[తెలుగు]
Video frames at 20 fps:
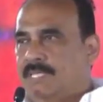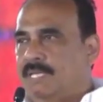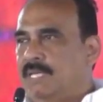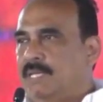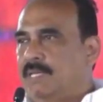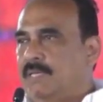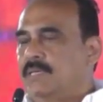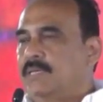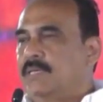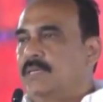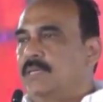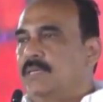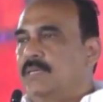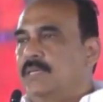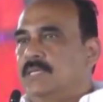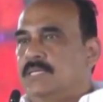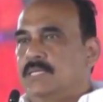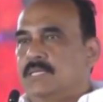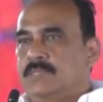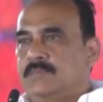అదే
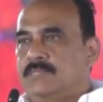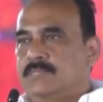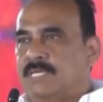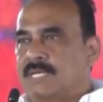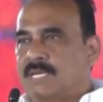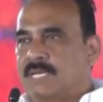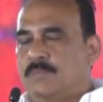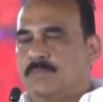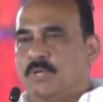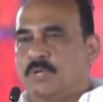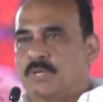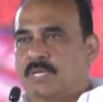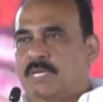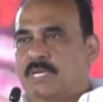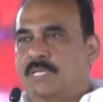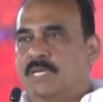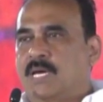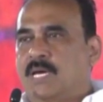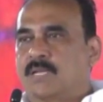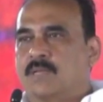జగన్మోహన్
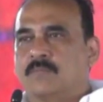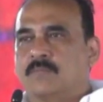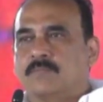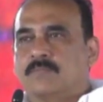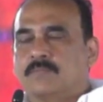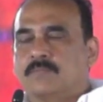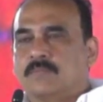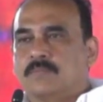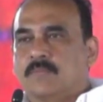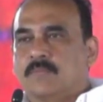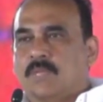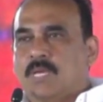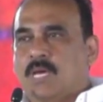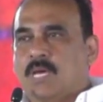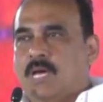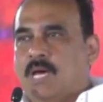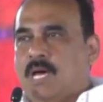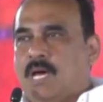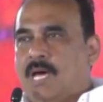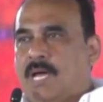రెడ్డి గారు
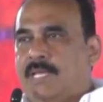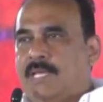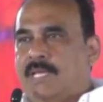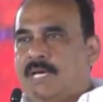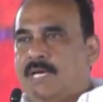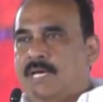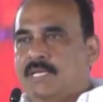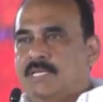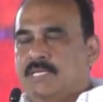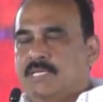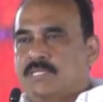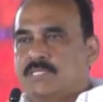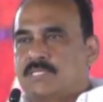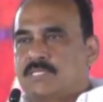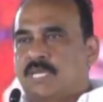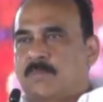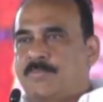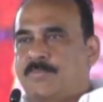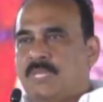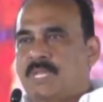ఆయన
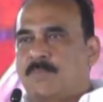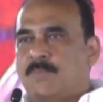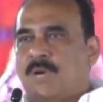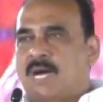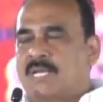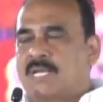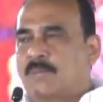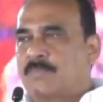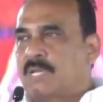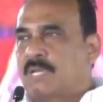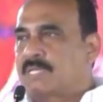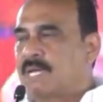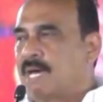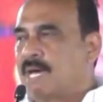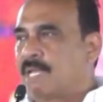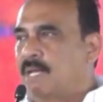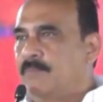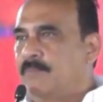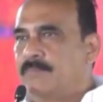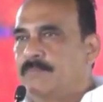చెప్పిన మాట
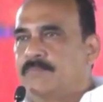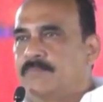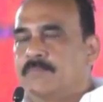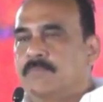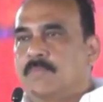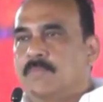ప్రకారం